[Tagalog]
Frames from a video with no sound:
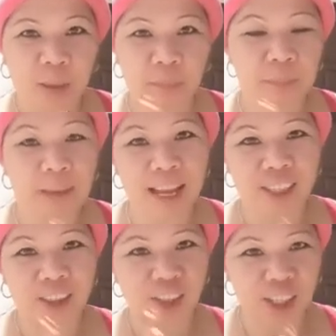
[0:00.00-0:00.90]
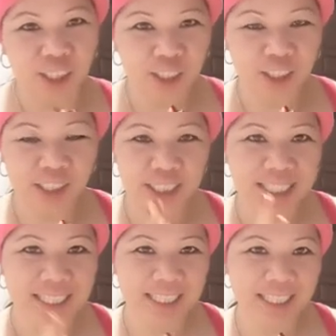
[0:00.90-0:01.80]
my blog also
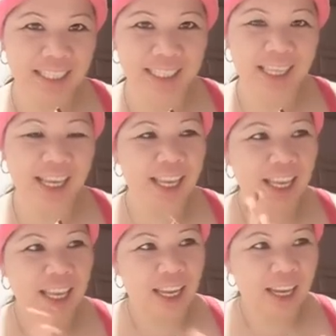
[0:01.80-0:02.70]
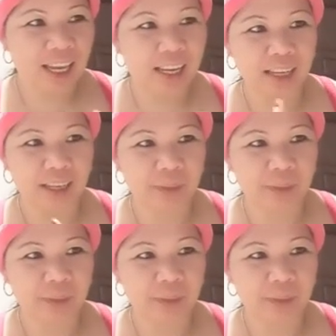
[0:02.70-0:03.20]
is uh,